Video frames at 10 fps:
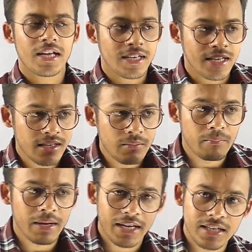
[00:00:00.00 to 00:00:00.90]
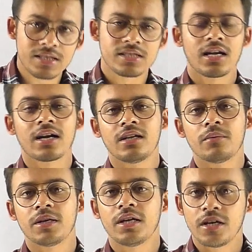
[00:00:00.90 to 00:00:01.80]
एक नई मैकेनिक्स क्या
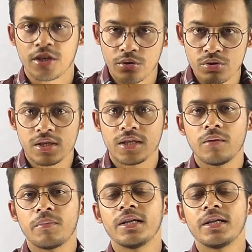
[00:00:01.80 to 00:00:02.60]
करनी पड़ी इंट्रोड्यूस करनी